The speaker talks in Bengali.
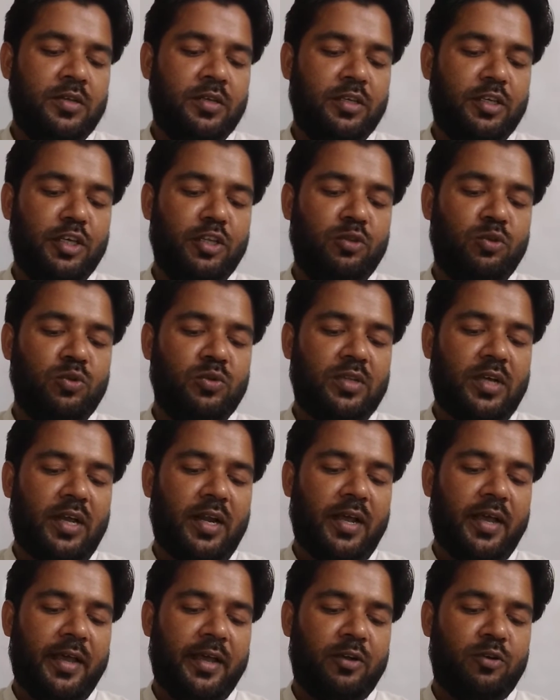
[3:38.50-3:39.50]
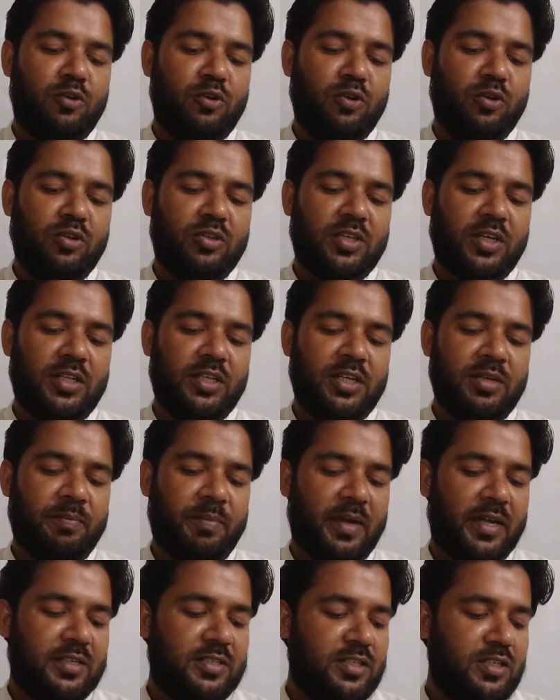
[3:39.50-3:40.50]
কিন্তু তারা এখনও তাদের
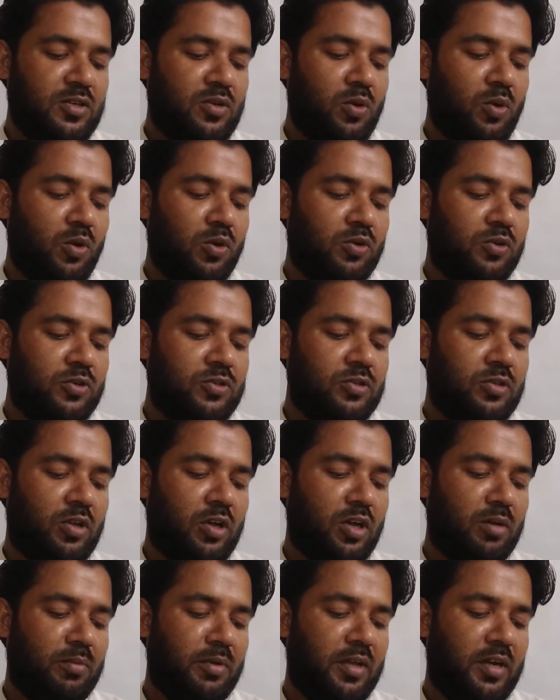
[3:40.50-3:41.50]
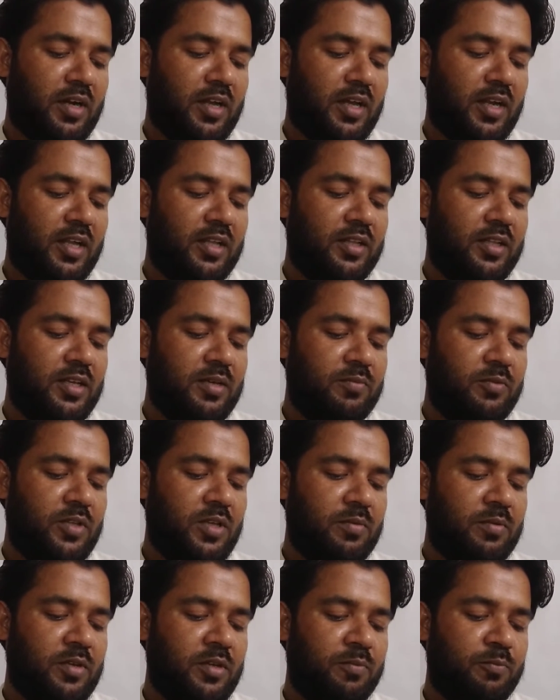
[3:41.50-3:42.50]
প্রাচীন লোকজ ধর্মের নানা
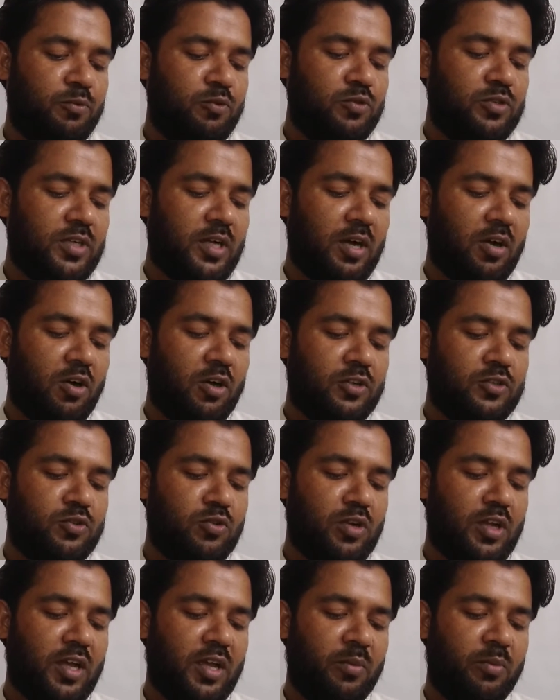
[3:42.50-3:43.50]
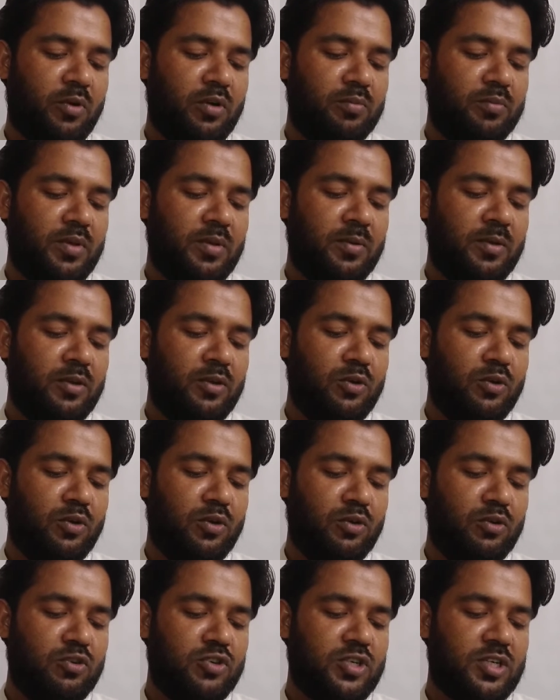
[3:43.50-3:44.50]
দেবদেবীর পূজা অর্চনা এবং বিভিন্ন
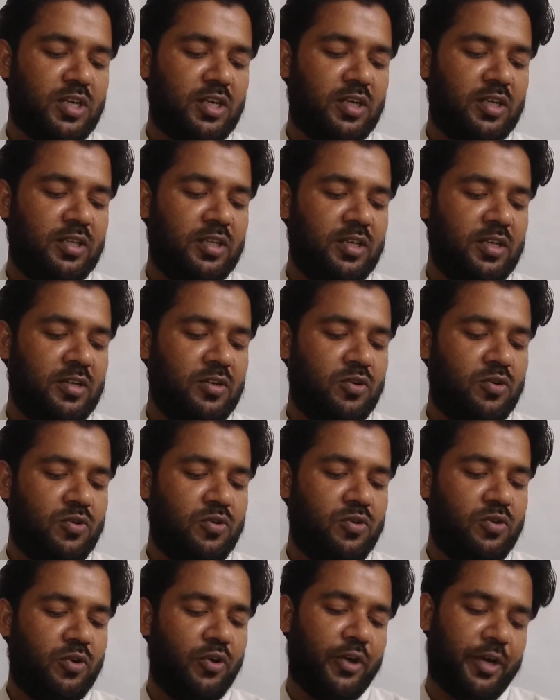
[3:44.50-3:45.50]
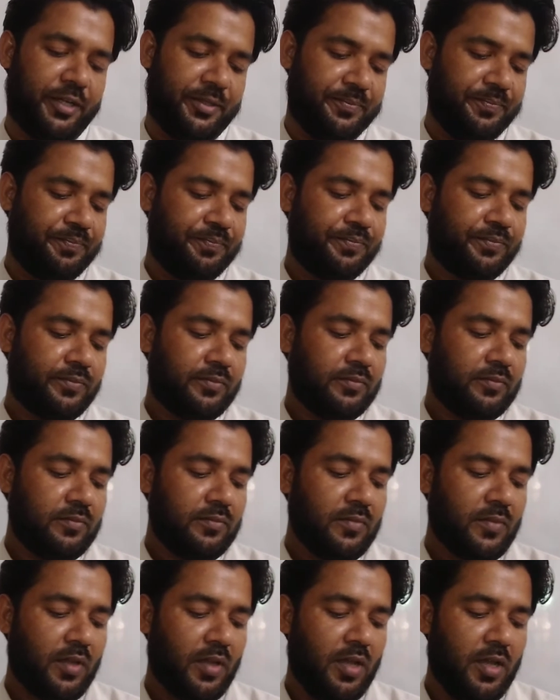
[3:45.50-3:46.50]
অনুষ্ঠানাদি করে
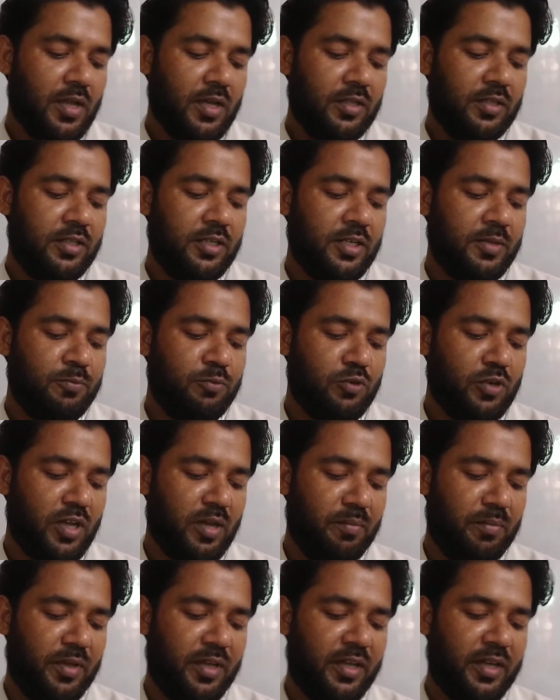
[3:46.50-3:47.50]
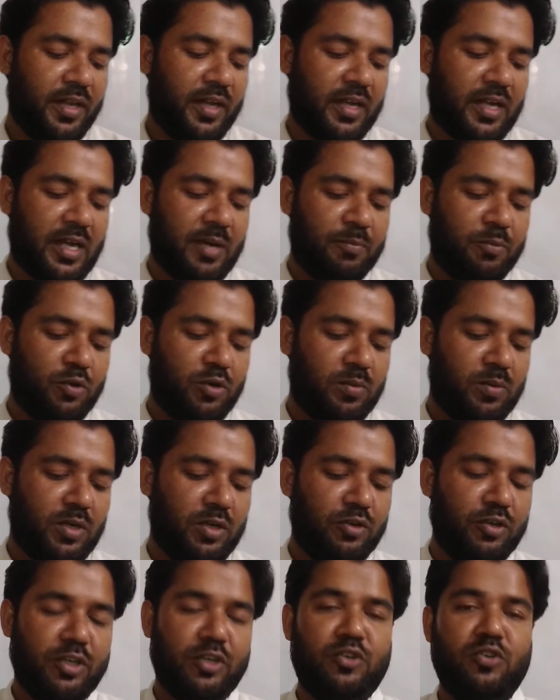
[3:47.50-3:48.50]
ত্রিপুরা মেয়েরা কাপড়
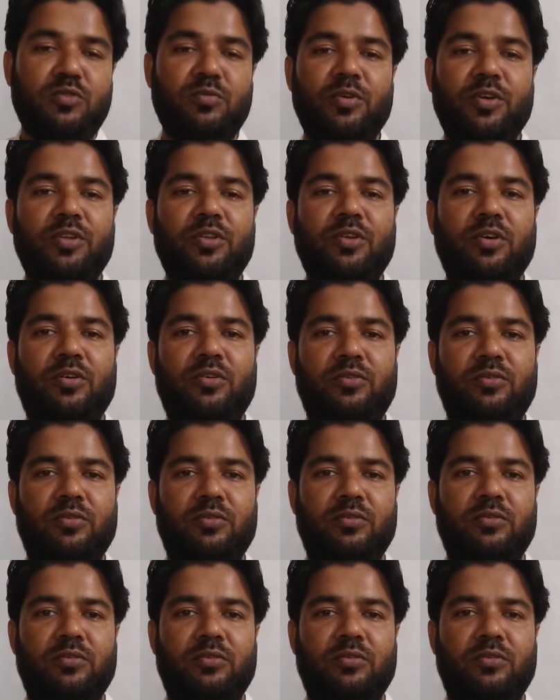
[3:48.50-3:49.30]
বয়নে খুবই দক্ষ